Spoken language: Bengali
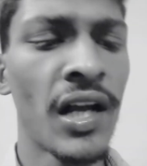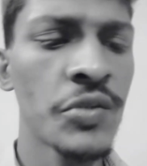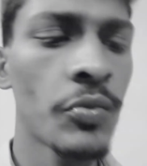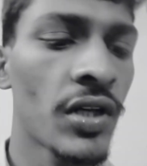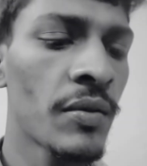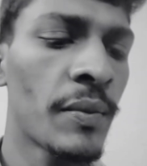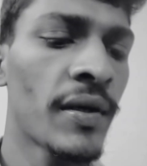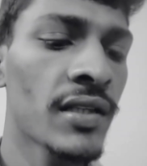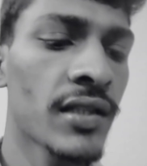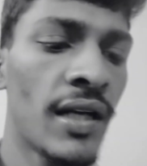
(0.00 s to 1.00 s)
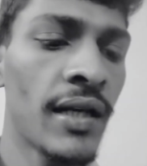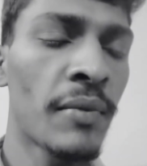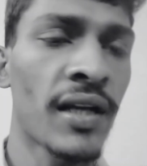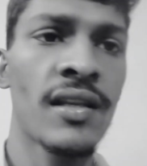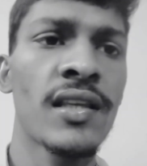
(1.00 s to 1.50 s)
আঁশবুটির ব্যাপারটা
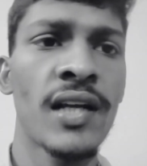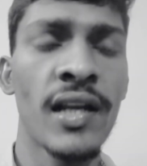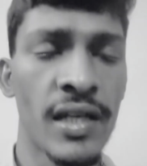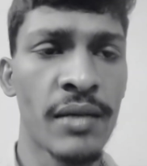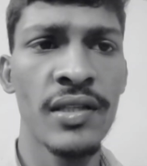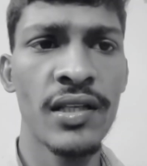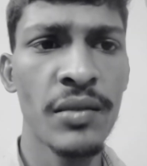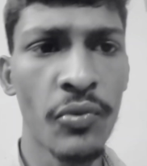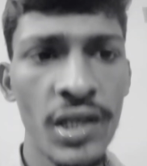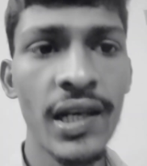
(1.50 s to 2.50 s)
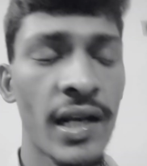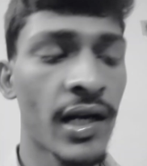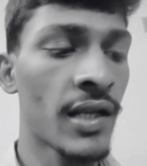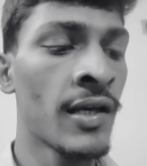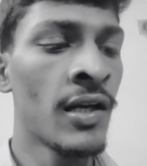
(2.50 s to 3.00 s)
জেনারেলি মাছ টাছ কাটে আমাদের যে
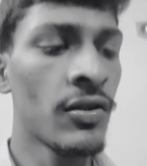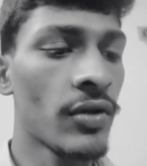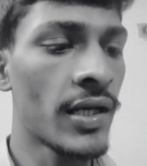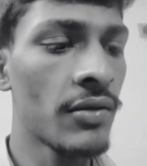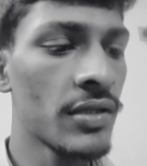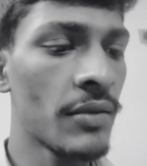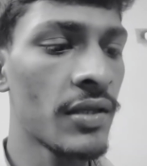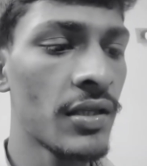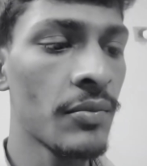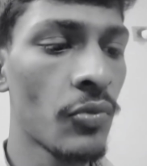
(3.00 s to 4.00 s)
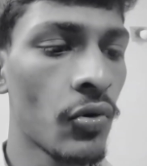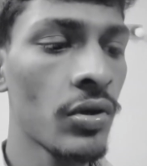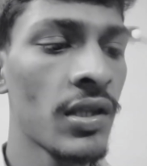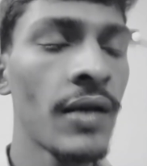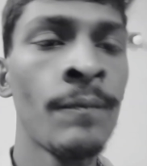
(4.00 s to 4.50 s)
মহিলারা কাটে তো এখানেও যে আমাদের যে
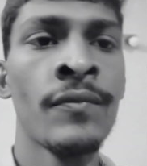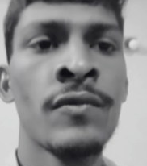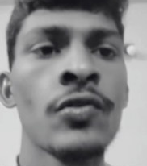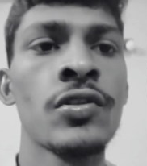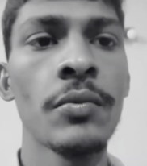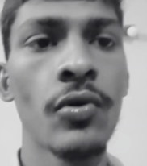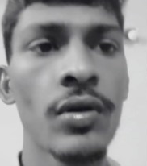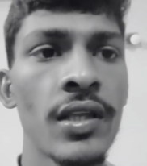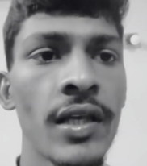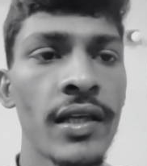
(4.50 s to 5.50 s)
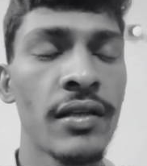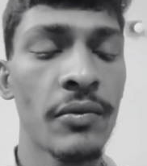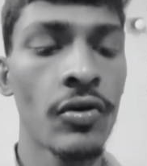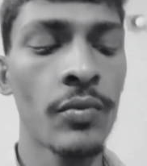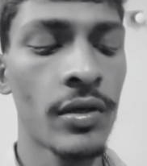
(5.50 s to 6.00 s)
দিই তো সেই মোহর দিয়ে এই
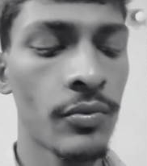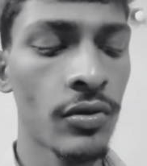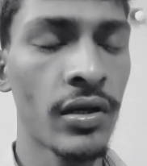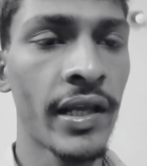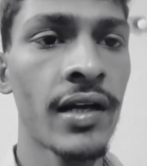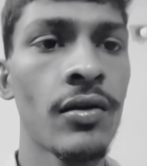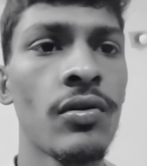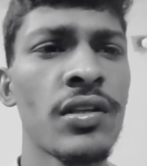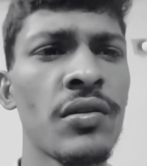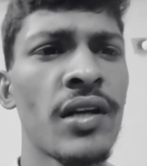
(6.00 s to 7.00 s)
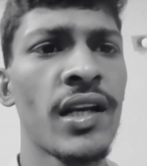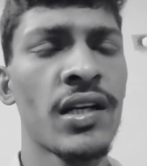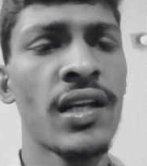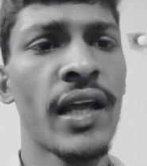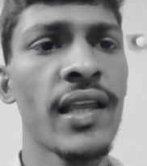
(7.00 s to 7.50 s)
গল্পটা পুরো ন্যারেট করছে তো এখানে
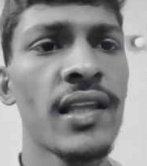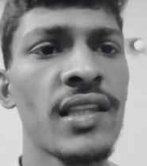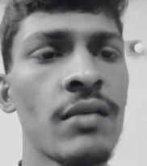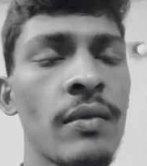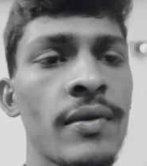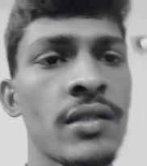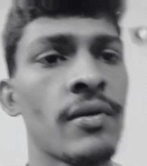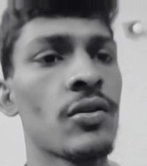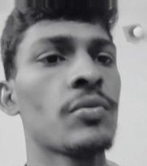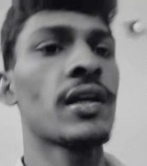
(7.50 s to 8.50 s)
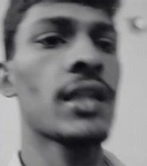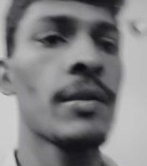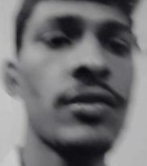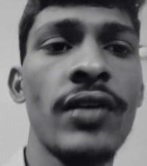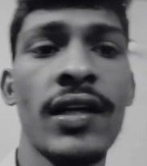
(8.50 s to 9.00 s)
একটা নারীকেন্দ্রিক ব্যাপার স্যাপার তুমি
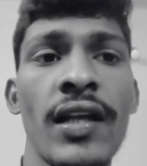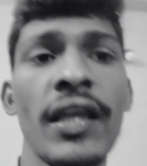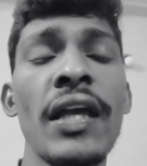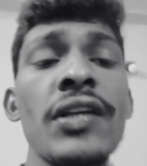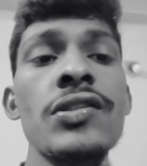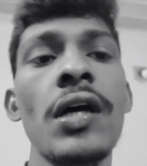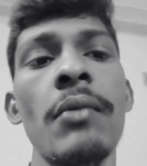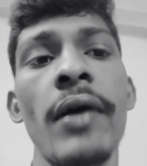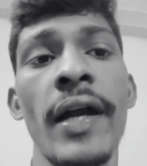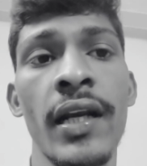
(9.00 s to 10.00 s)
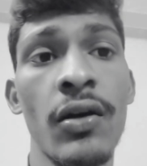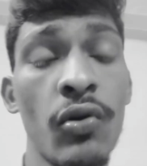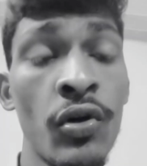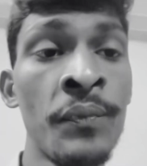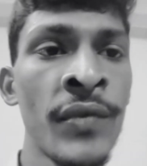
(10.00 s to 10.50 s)
দেখতে পাচ্ছ একটা হিংসা বা একটা
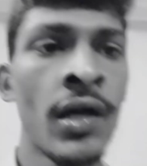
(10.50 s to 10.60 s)
কোনো